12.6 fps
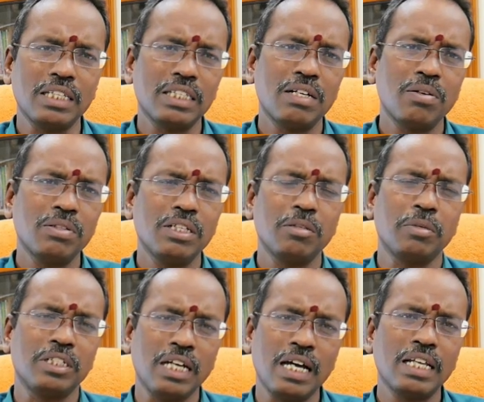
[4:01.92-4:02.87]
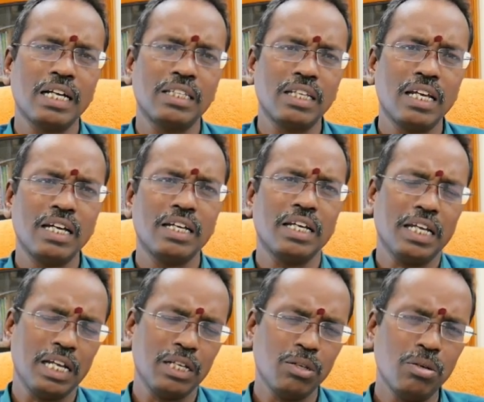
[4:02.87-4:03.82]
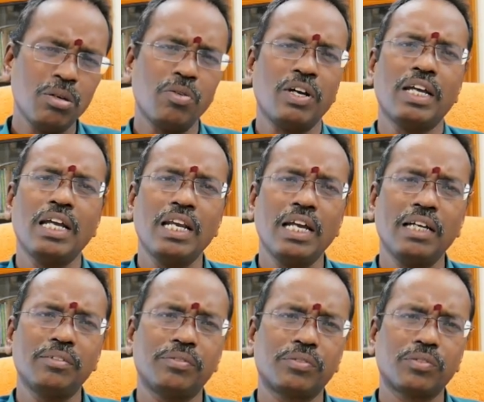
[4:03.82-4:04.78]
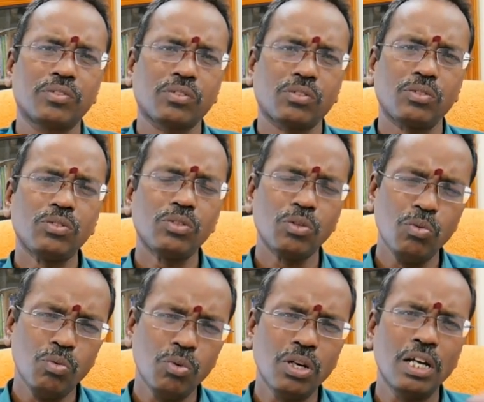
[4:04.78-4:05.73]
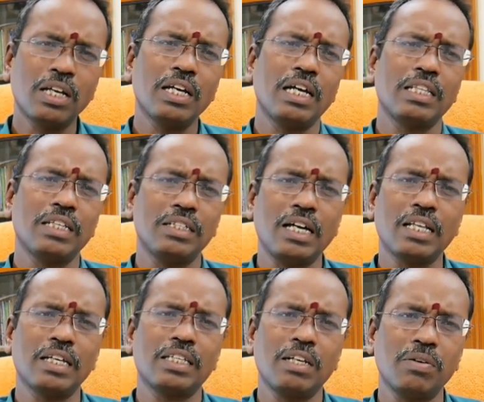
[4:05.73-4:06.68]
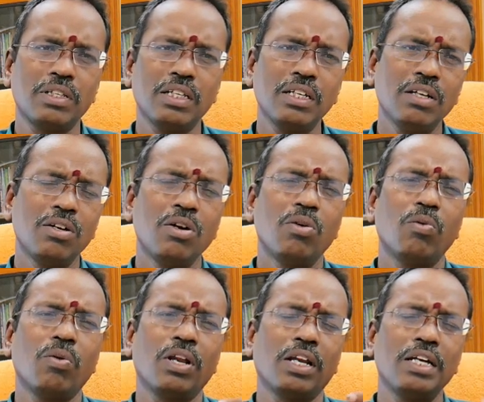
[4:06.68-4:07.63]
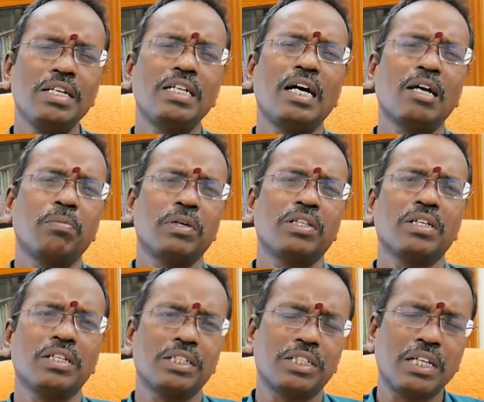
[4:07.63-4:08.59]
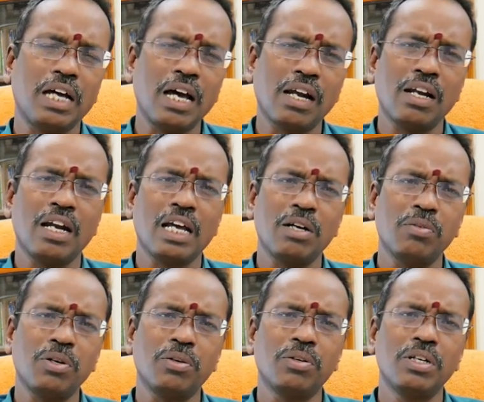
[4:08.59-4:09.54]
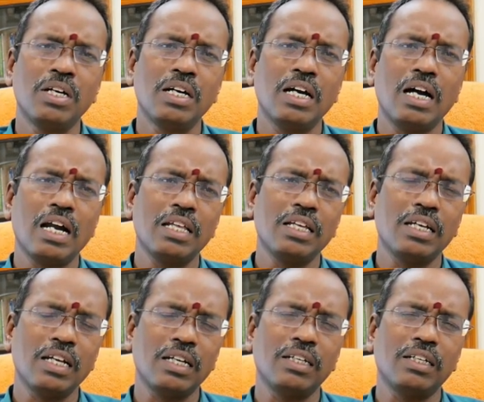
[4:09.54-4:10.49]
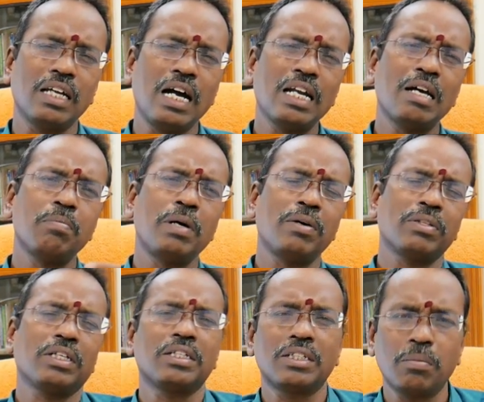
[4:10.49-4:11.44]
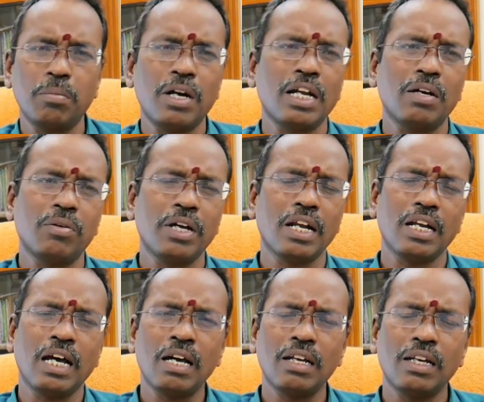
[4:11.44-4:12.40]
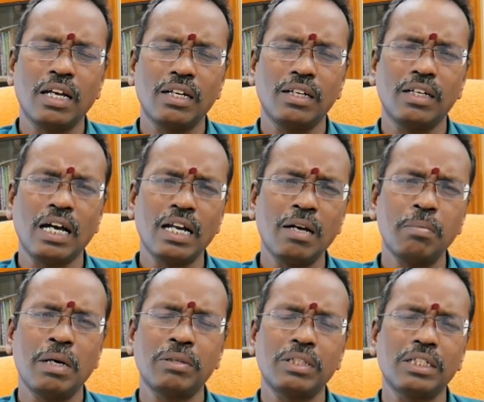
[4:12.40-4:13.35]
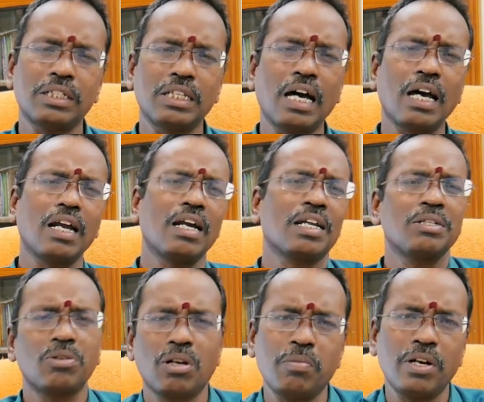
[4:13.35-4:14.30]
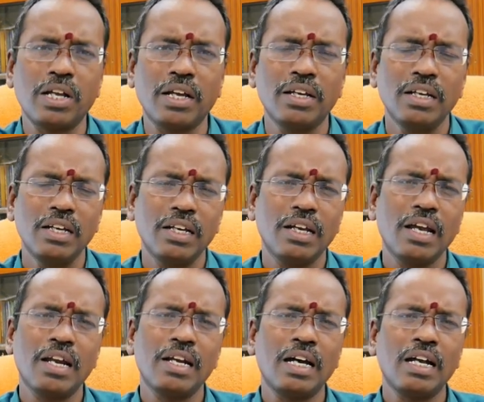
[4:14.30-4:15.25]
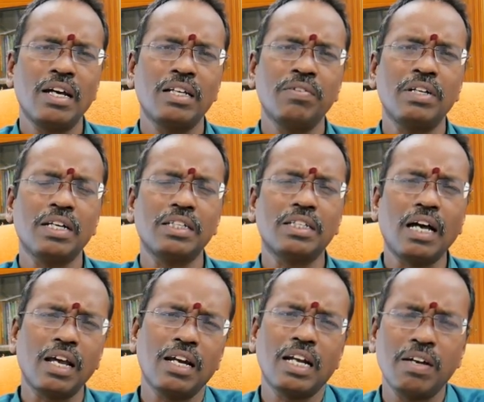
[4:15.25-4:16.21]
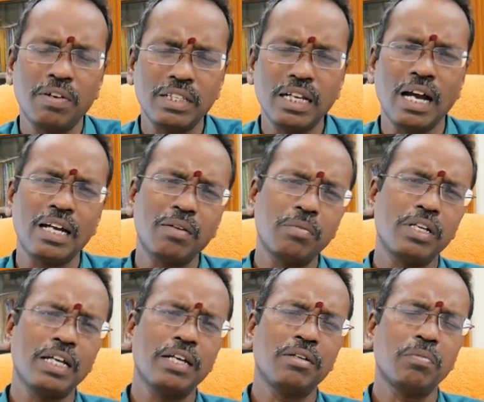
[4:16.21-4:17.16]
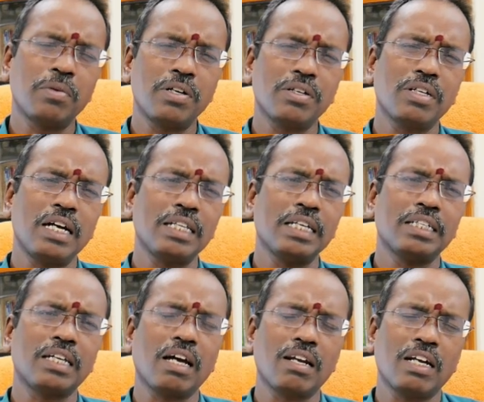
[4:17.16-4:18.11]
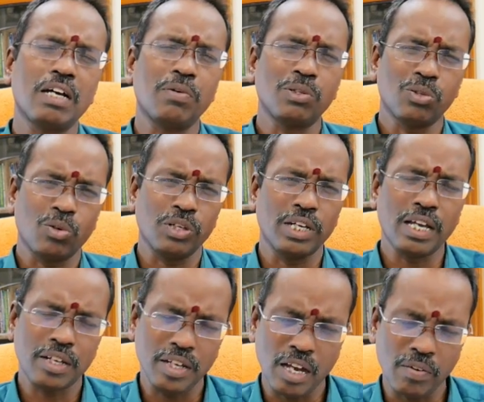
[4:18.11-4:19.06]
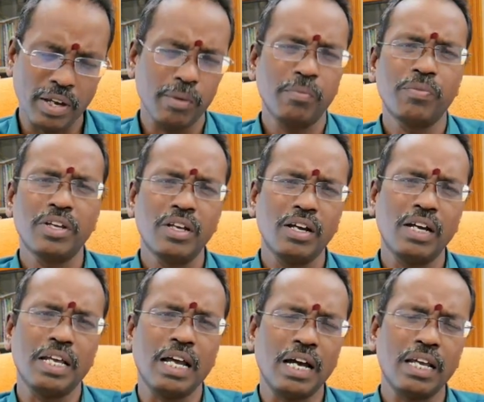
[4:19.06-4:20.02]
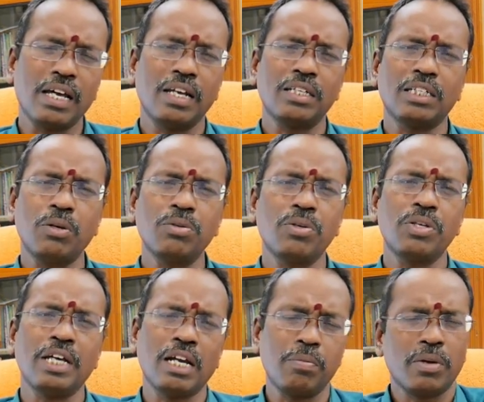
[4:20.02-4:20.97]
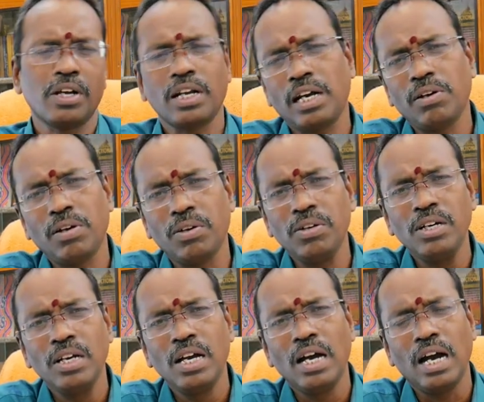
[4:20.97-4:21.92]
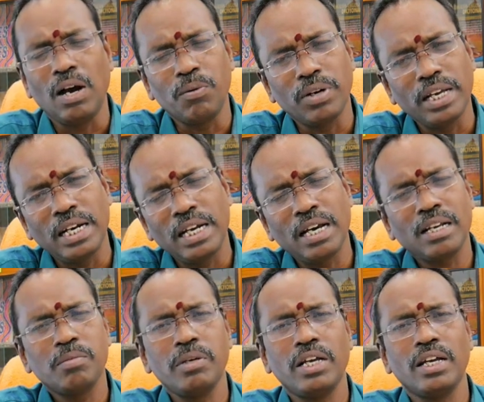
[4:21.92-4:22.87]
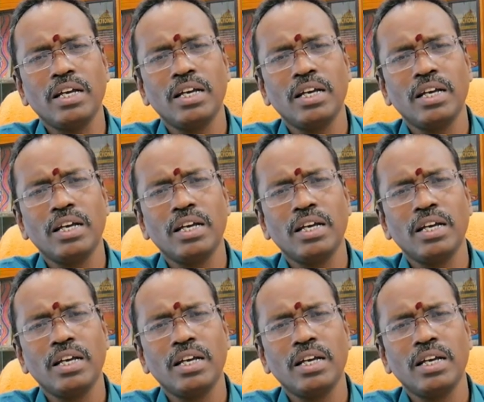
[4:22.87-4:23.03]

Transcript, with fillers: சந்திரன் வந்து நம்ம ஜாதகத்தில் ஏதோ ஒரு வகையில் உங்களுக்கு அந்த ஜாதகத்தில் வந்து ஒரு ரெண்டு ஆறு பத்துக்கு ஸ்டார் லாடாவோ அல்லது நாலாம் பாவத்துக்கு லாடாவோ ஏன்னா நால் நாலாம் பாவத்துக்கு ஸ்டார் லாடுன்னு சொல்ல மாட்டேன் ஏன்னா நாலாவது வீட்டுக்கு ஸ்டார் லாடாக வந்து ஆட்டோமேட்டிக்காக எட்டு பன்னெண்டுக்கும் அதே ஸ்டார் லாடாக வந்துடும் இயற்கையாகவே ஏன்னா யார் யாரெல்லாம் சவுத் இந்தியாவில் பிறக்கிறாங்களோ அவங்க எல்லாருக்குமே